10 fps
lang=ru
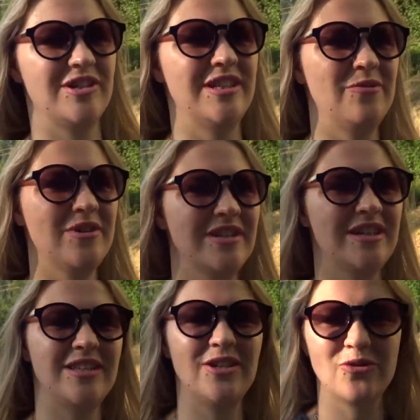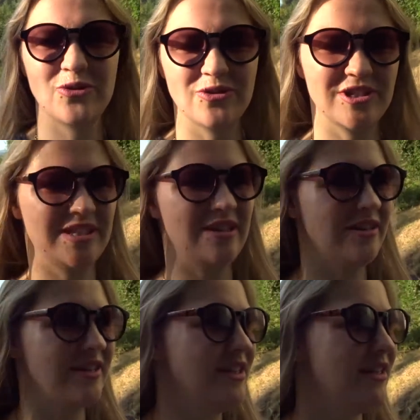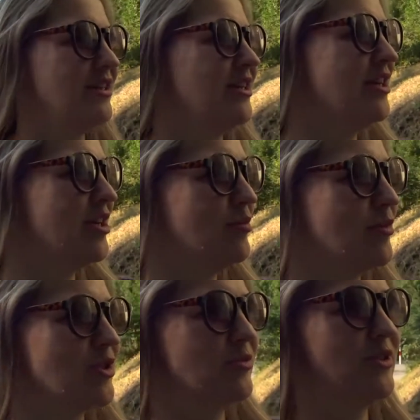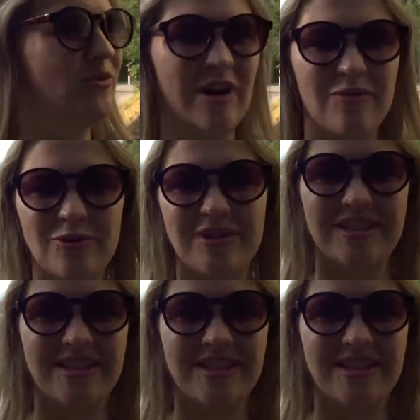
Наверное, они ее тоже закрыли. Может быть, у кого-то из